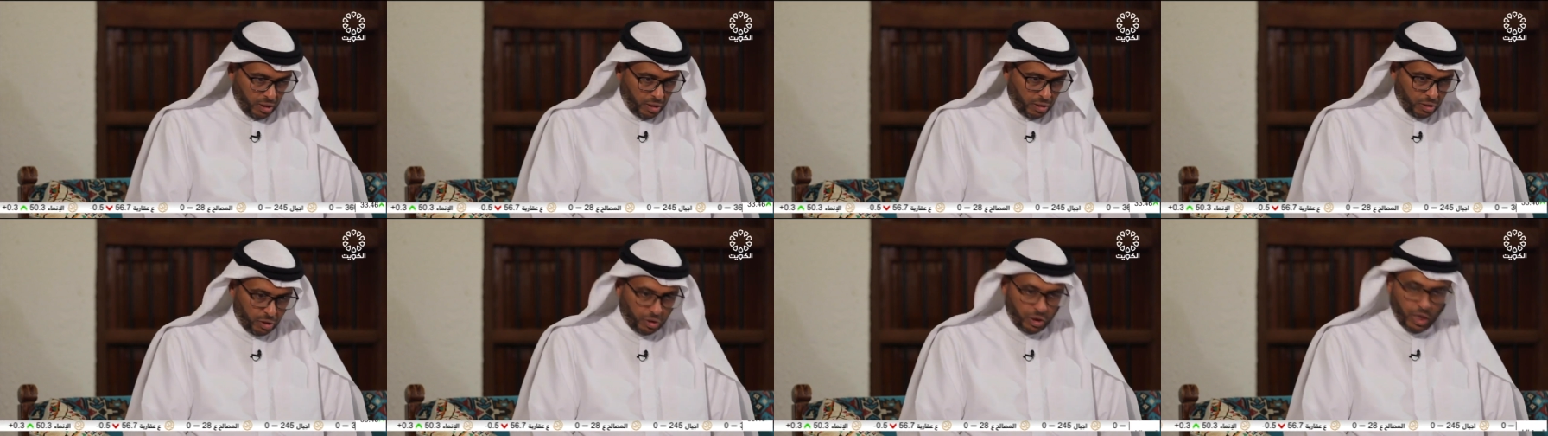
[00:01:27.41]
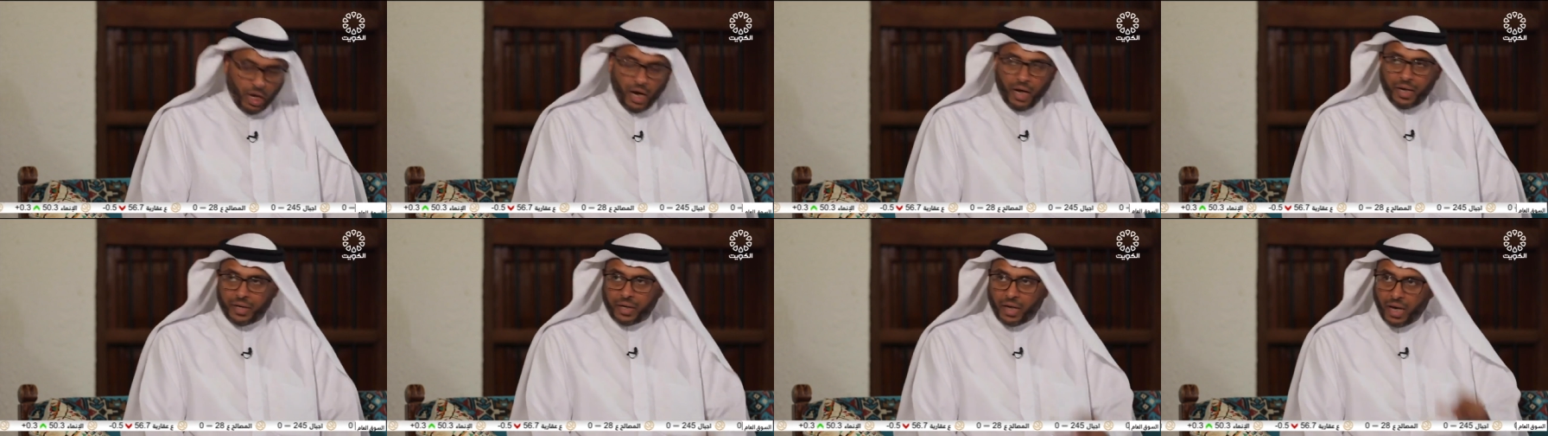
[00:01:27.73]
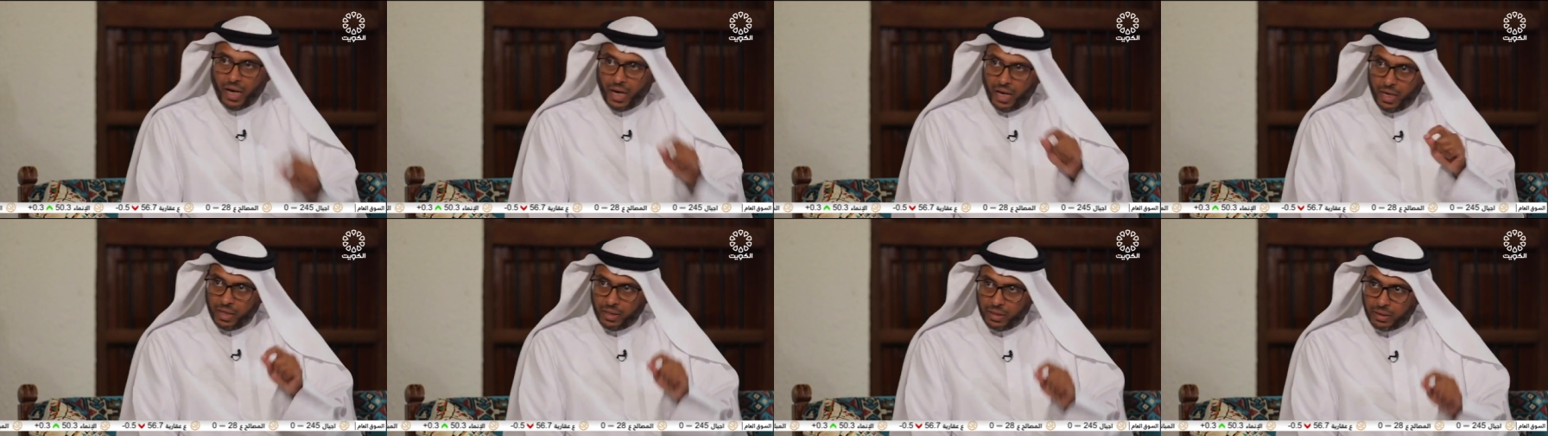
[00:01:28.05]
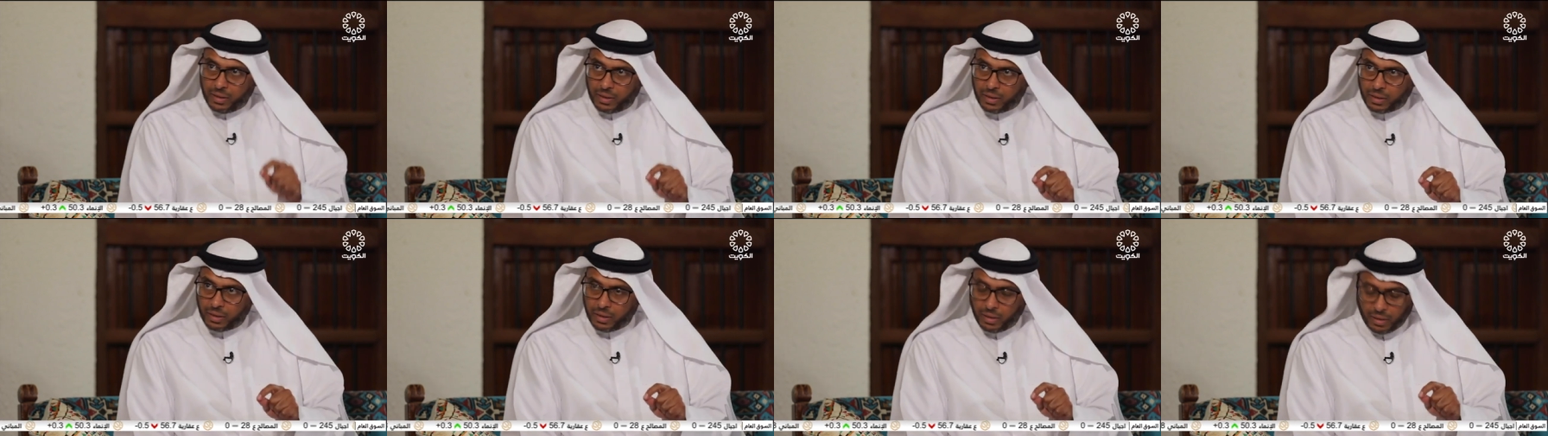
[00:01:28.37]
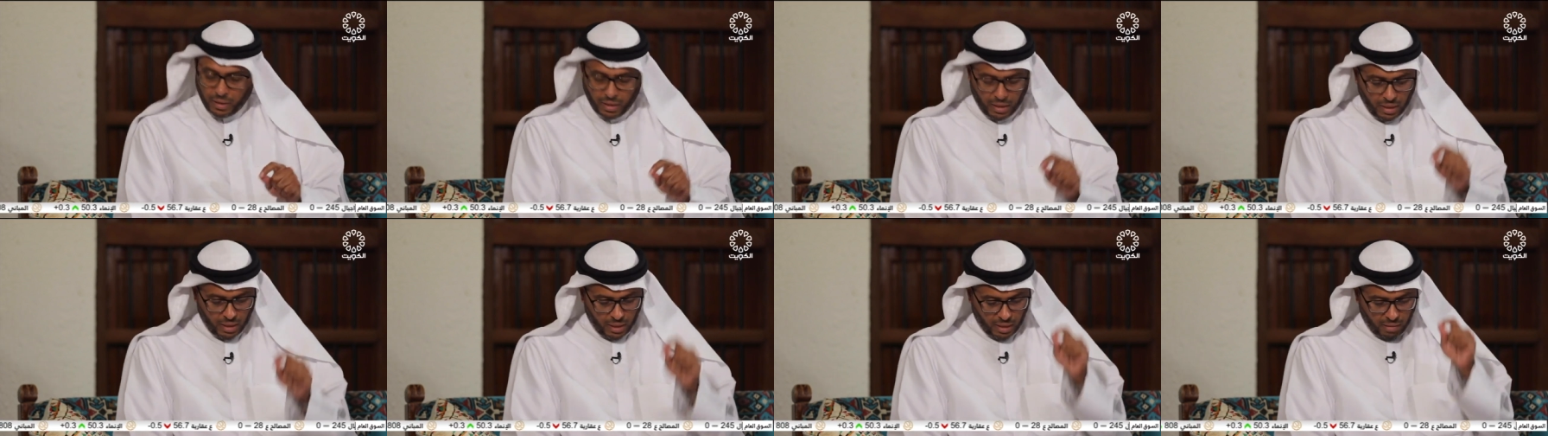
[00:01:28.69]
الشاعر خالد
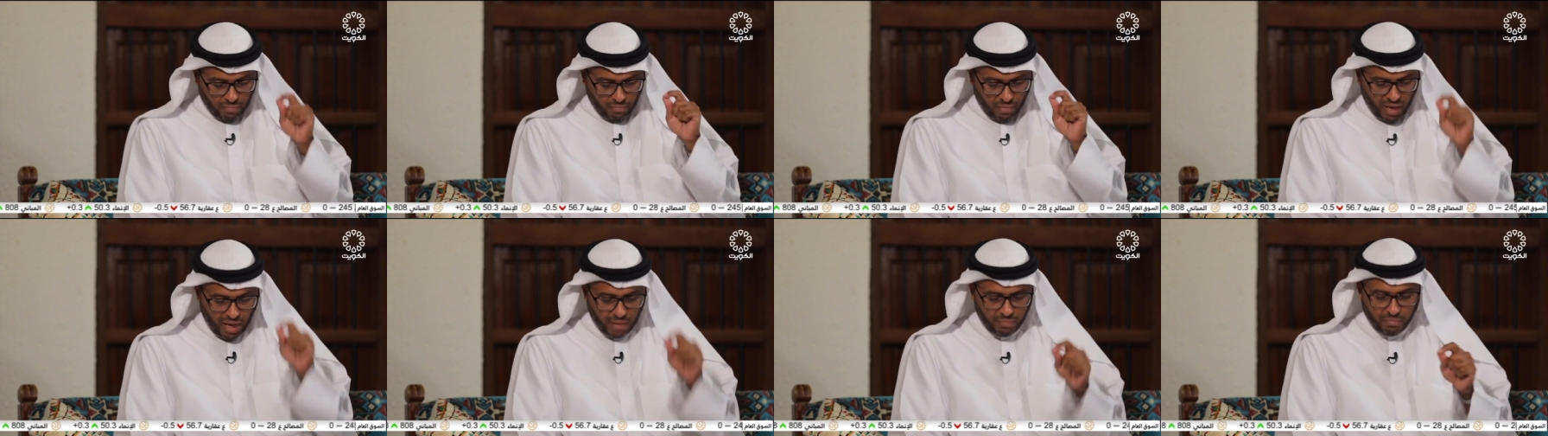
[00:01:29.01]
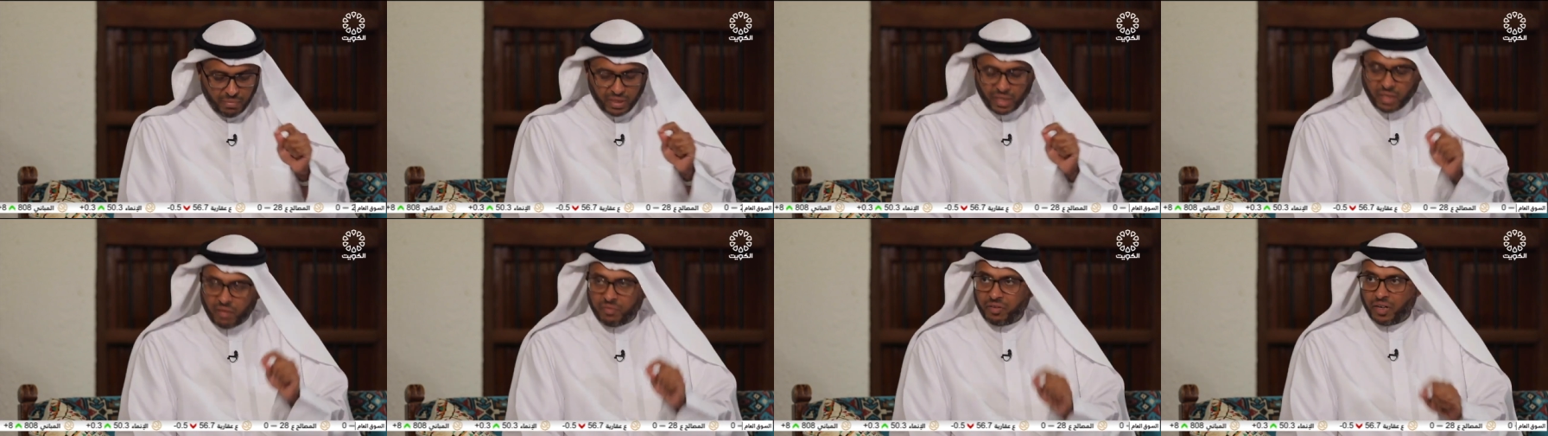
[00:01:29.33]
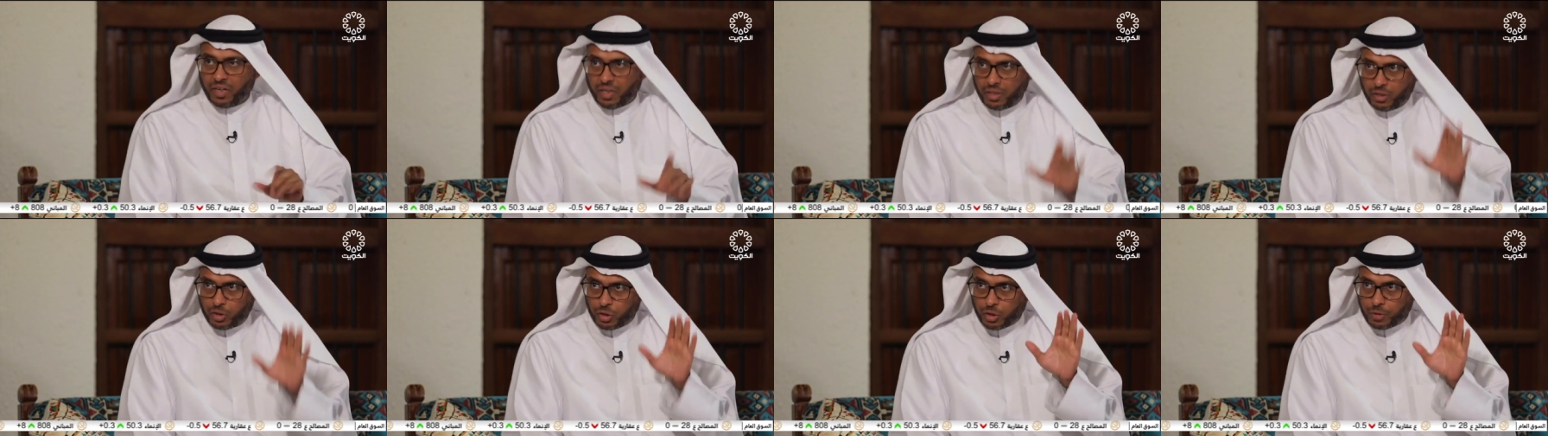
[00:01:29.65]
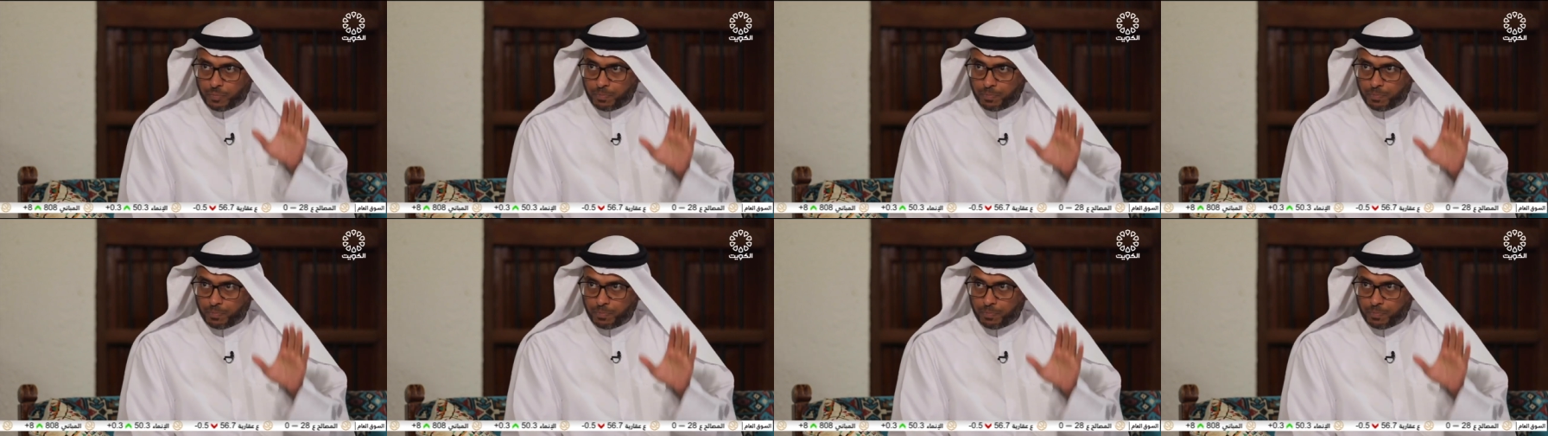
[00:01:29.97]
محمد الفرج